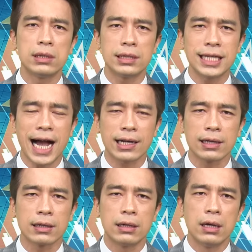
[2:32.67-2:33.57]
的价
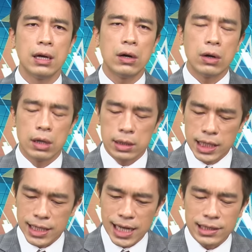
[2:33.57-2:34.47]
格，
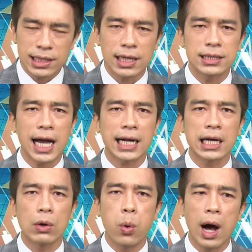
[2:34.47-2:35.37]
天然气的价
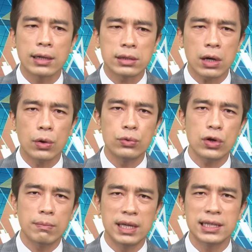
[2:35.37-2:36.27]
格、黄豆、
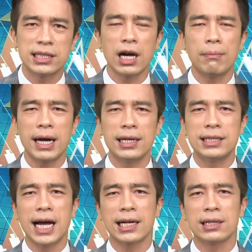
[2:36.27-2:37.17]
玉米、小麦的
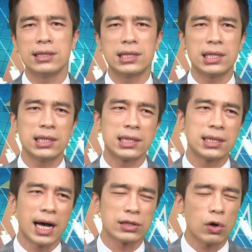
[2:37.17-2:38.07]
价格，其
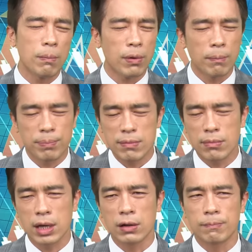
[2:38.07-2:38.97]
实啊，通膨并
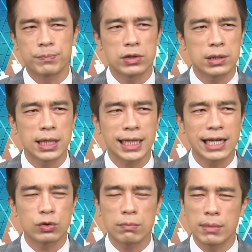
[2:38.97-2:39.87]
没有，就是应
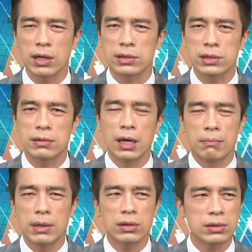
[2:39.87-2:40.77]
该说没有，
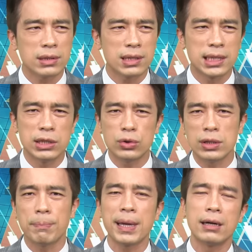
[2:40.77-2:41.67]
没有就是持
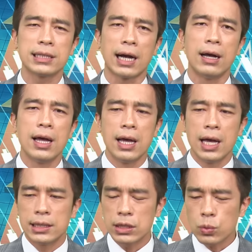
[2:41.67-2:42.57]
续的飙涨，
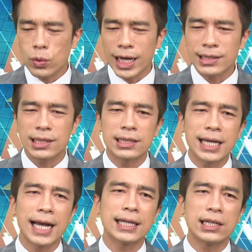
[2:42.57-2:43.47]
是维持
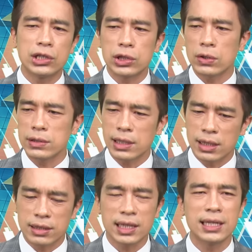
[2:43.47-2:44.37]
在一个修正
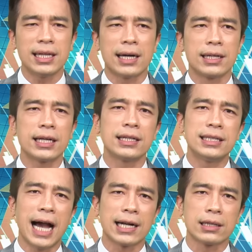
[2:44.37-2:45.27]
的低档的一个
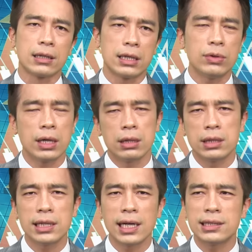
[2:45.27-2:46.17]
价格。因为
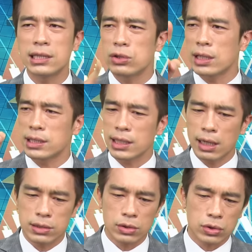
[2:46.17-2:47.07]
天然气创新
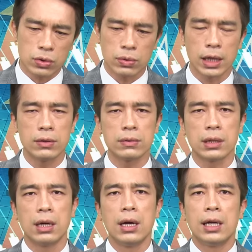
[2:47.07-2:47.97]
高之后就回
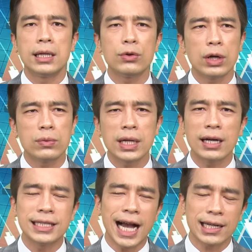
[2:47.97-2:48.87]
落了，那原物
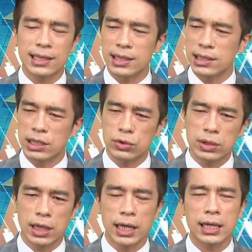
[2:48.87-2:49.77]
料价格呢，持
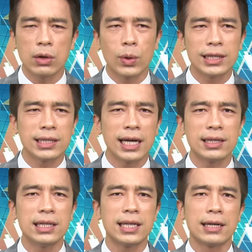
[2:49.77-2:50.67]
续的一个维持在
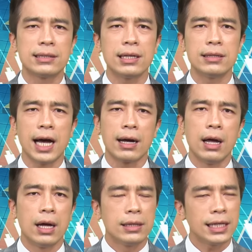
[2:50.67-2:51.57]
低档震荡。
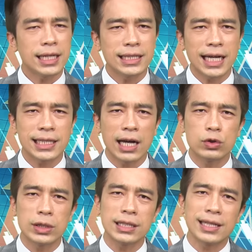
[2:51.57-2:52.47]
那再加
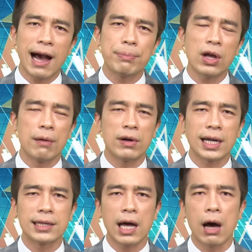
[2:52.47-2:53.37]
上最近大家不知道有没有
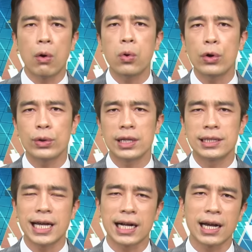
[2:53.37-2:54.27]
看到，货运的
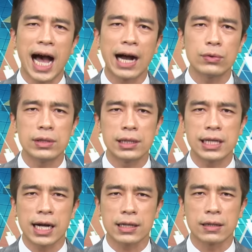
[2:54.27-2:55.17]
价格、航运的
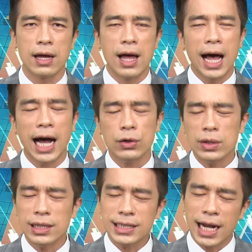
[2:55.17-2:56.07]
价格、航
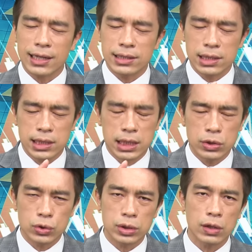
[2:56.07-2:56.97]
运的价格是
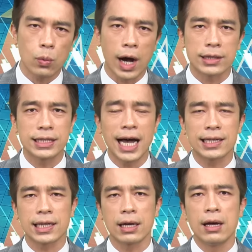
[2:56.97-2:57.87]
持续的往
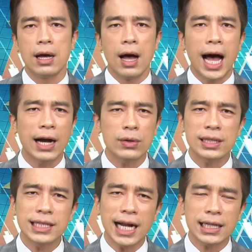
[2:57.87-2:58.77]
下跌，航运
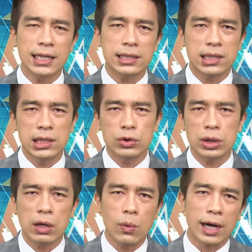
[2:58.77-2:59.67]
的价格持
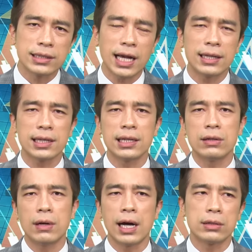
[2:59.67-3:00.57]
续的往下跌
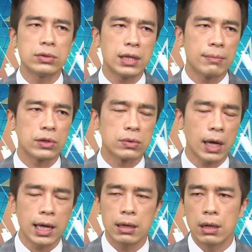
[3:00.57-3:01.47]
的话，就代表说，
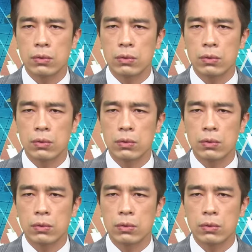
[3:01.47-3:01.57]
哎。